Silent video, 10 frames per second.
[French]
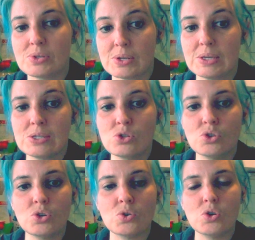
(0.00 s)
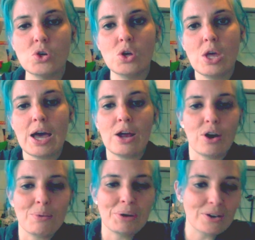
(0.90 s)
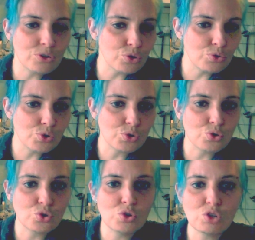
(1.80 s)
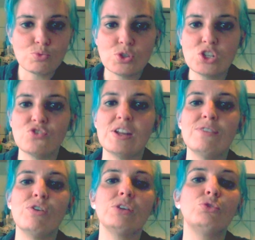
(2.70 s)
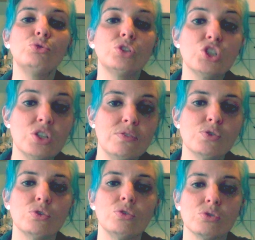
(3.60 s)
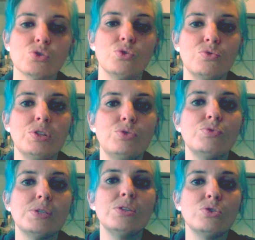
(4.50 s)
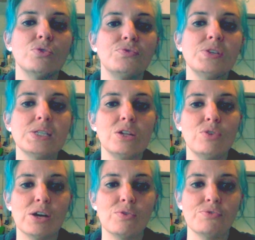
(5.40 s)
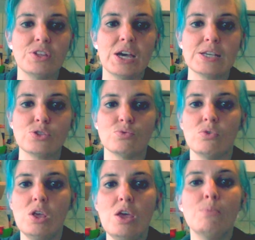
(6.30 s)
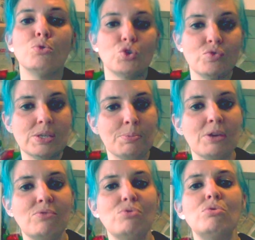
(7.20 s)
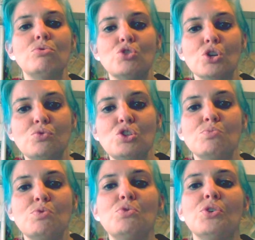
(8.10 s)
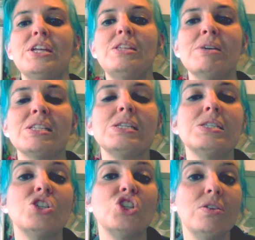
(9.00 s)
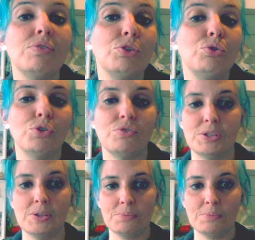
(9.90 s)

C'est questionnant. Alors un brin curieux que je suis, je me dis je vais aller voir d'autres chiffres sur celui du site officiel de la Confédération. Bon, je vous ai prévu, aujourd'hui je me mets en animatrice des chiffres et du Covid.